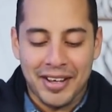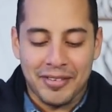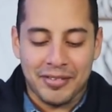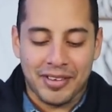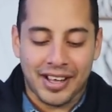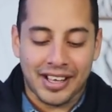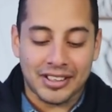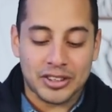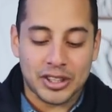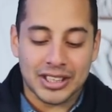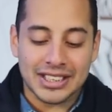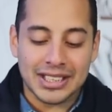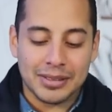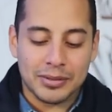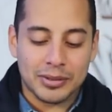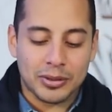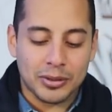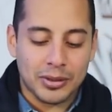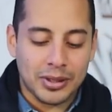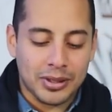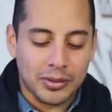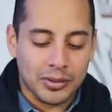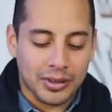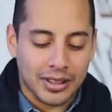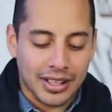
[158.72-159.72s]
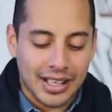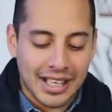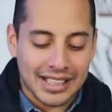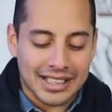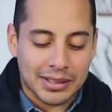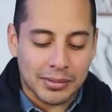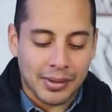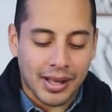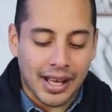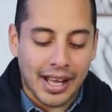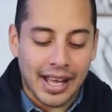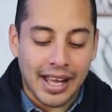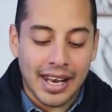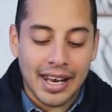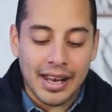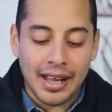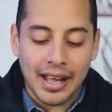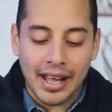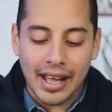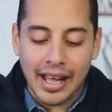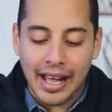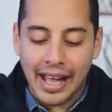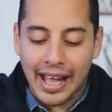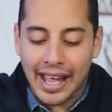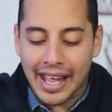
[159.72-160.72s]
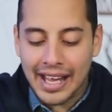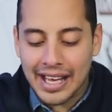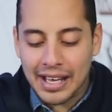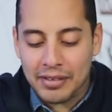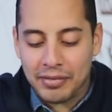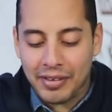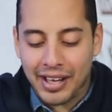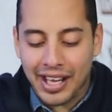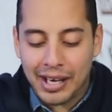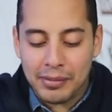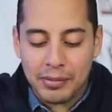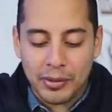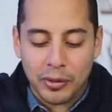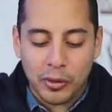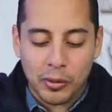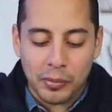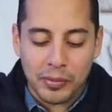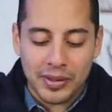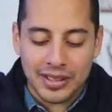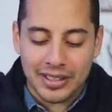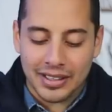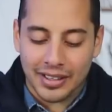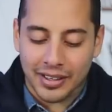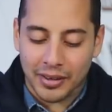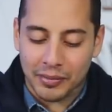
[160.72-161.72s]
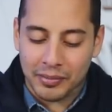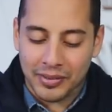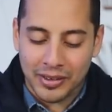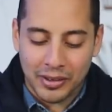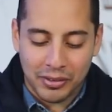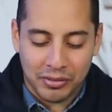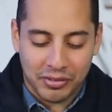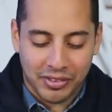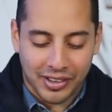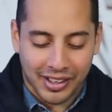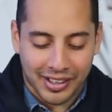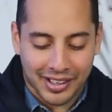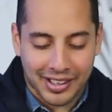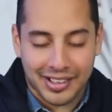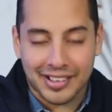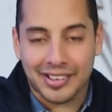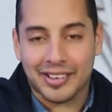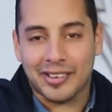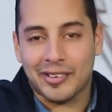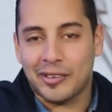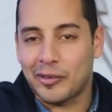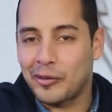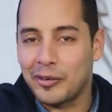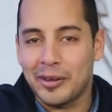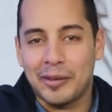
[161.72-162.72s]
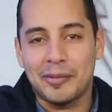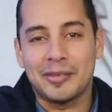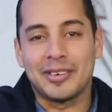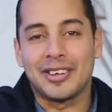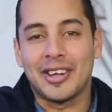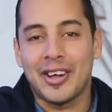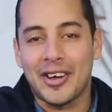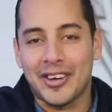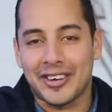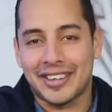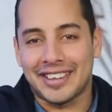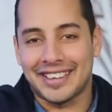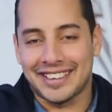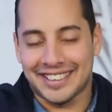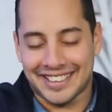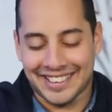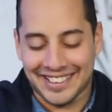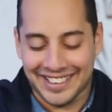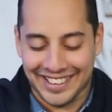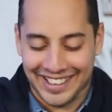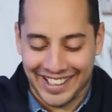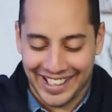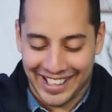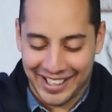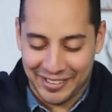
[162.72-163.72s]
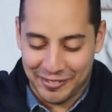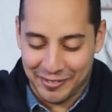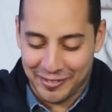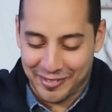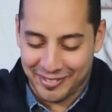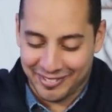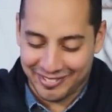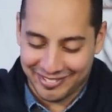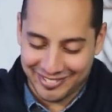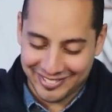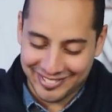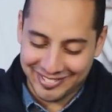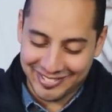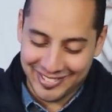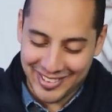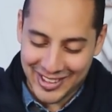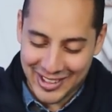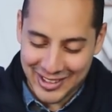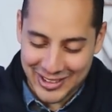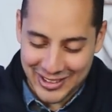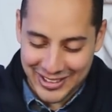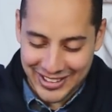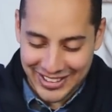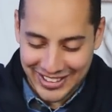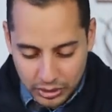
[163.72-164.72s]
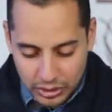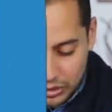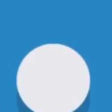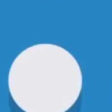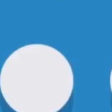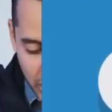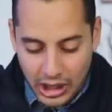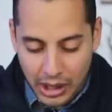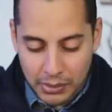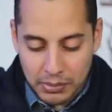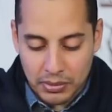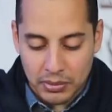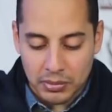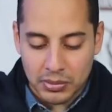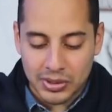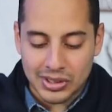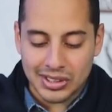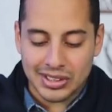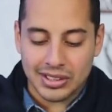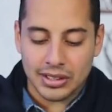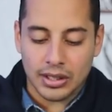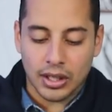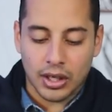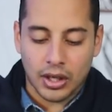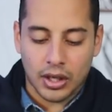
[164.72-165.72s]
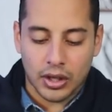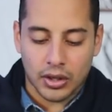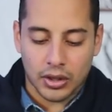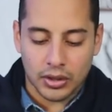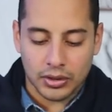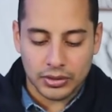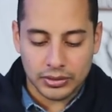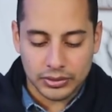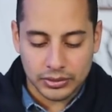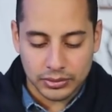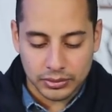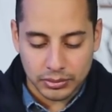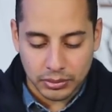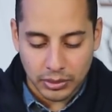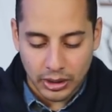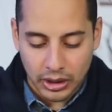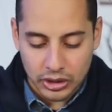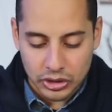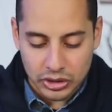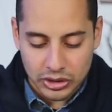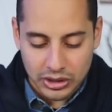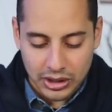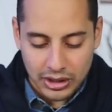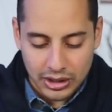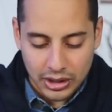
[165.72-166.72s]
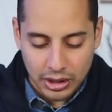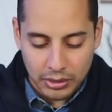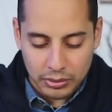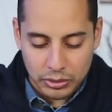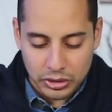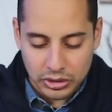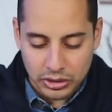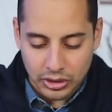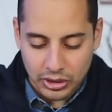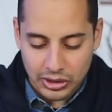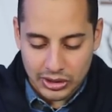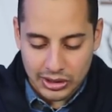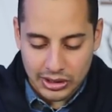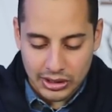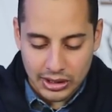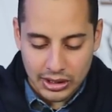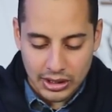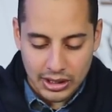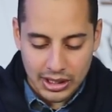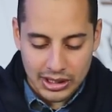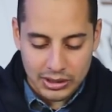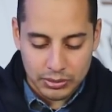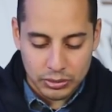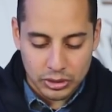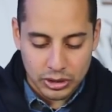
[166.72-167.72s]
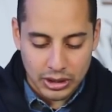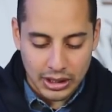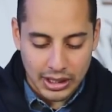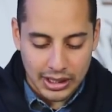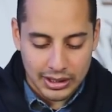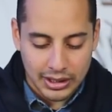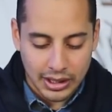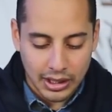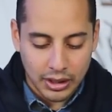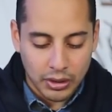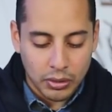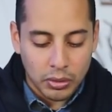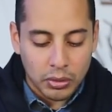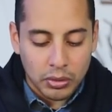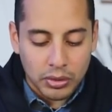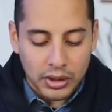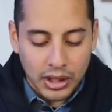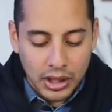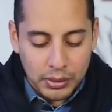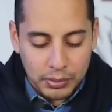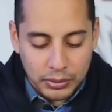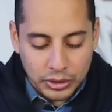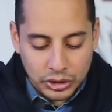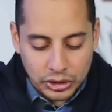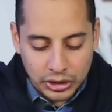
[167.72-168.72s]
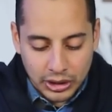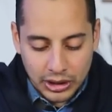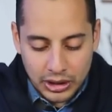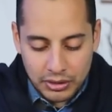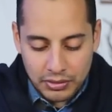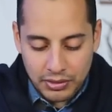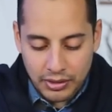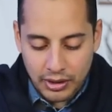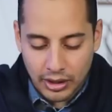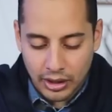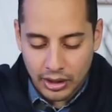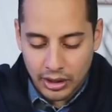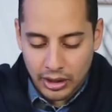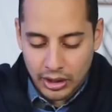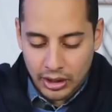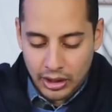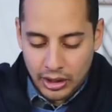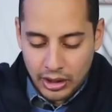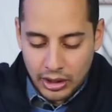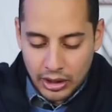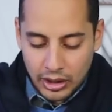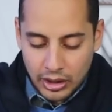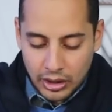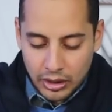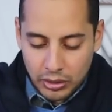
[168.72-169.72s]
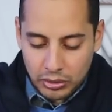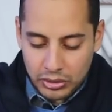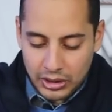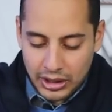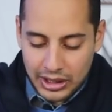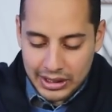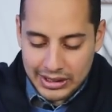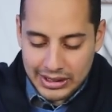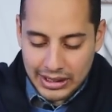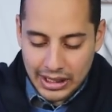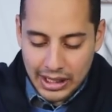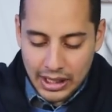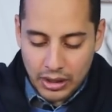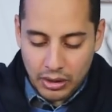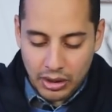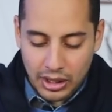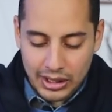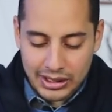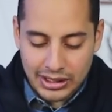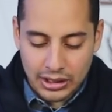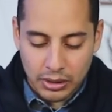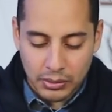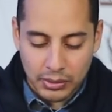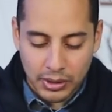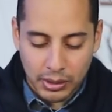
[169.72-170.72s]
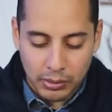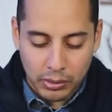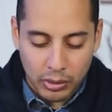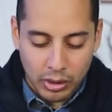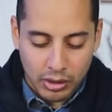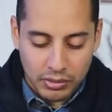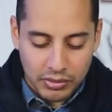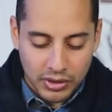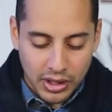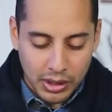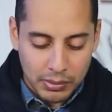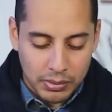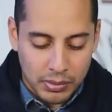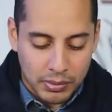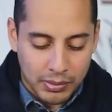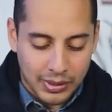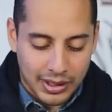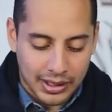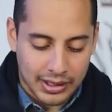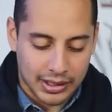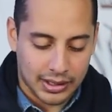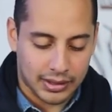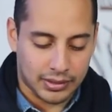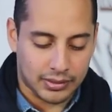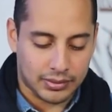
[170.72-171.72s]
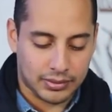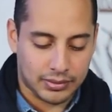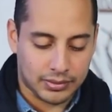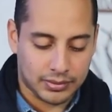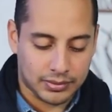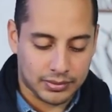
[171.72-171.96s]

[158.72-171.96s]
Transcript: في شاذه بتقول لي والله هتبقى على حاجه في عالم الكوميديا ربنا يوفقك كل ده من ظهري يعني ماشي الشعب المصري ده خرا بلاش زيطه مش ناقصين الناس مش لاقيه تاكل والنعمه الشريفه ودي ناس رايقه وهيصه وبيعملوا افراح بملايين